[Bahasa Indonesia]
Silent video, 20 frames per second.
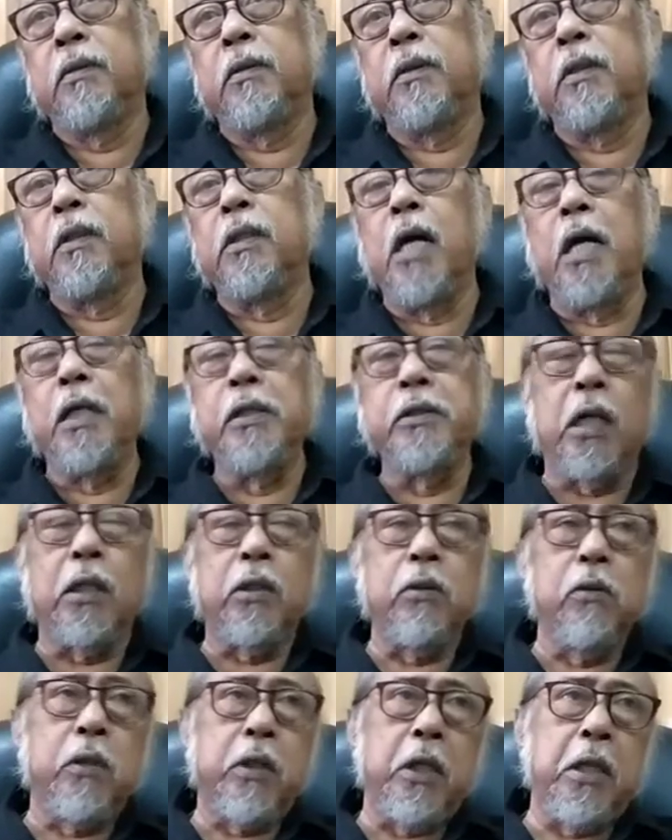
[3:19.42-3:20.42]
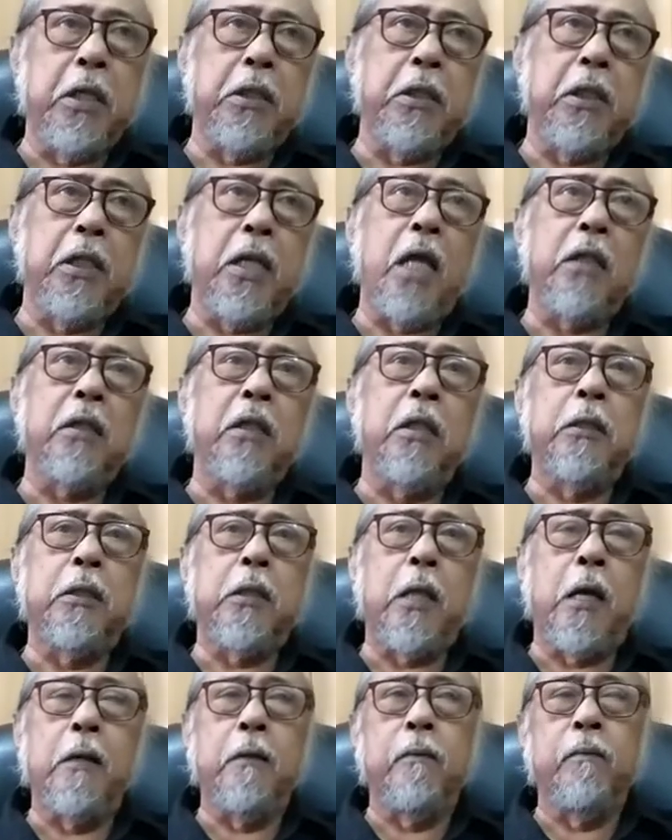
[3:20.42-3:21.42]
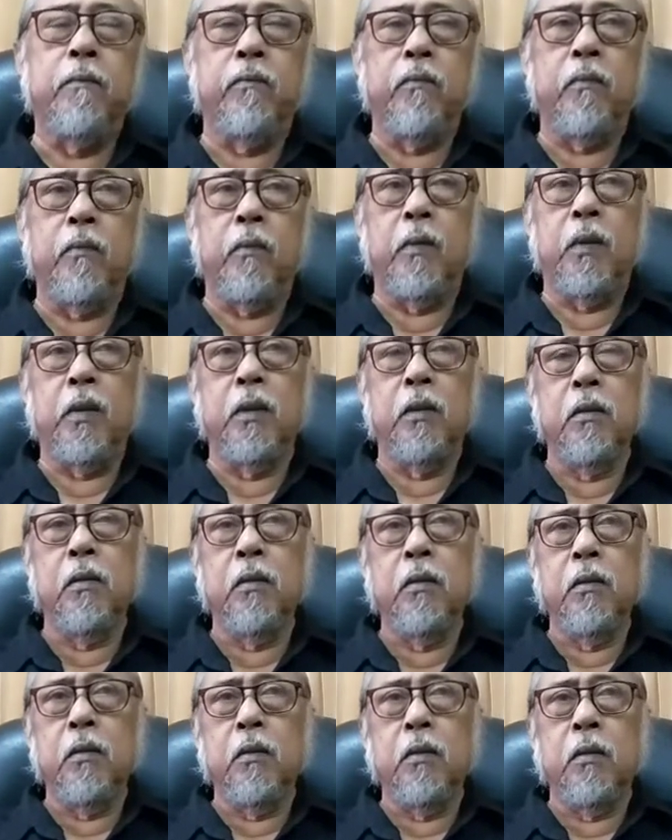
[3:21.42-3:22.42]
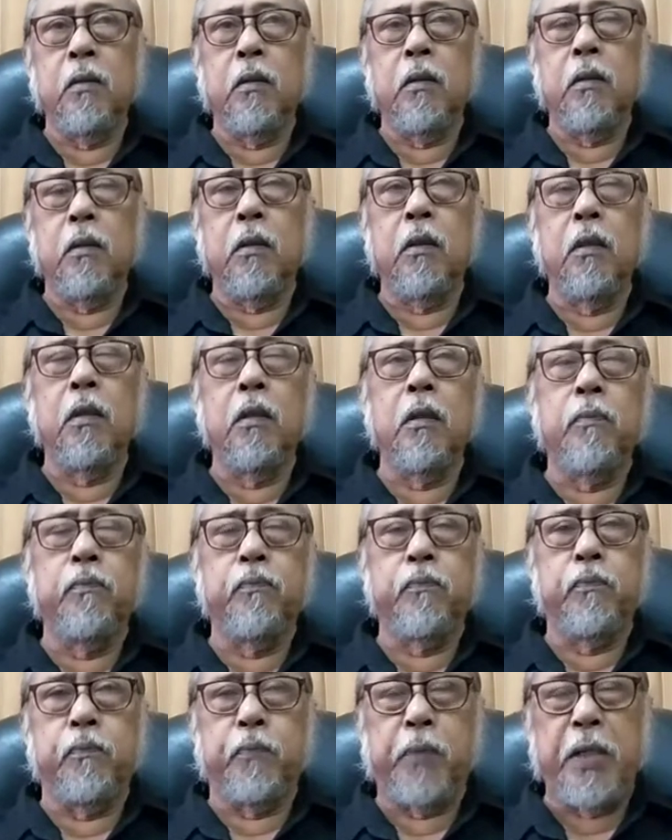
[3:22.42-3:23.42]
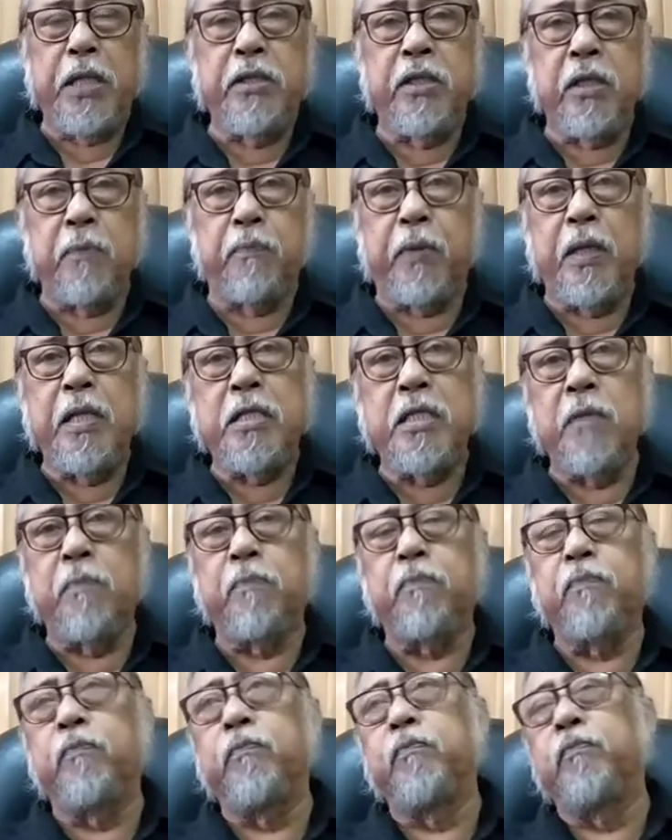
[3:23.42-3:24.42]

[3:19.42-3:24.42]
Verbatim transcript: dengan satu kriteria tentang eh, prinsip-prinsip eh,